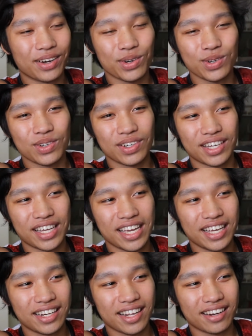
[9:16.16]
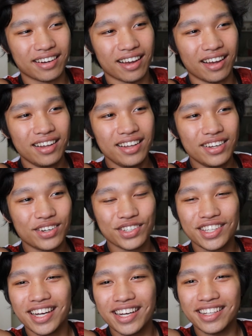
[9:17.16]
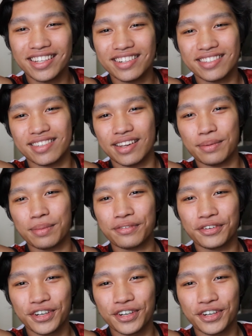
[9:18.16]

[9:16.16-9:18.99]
na ko giingnan nga uy dali na diri cinema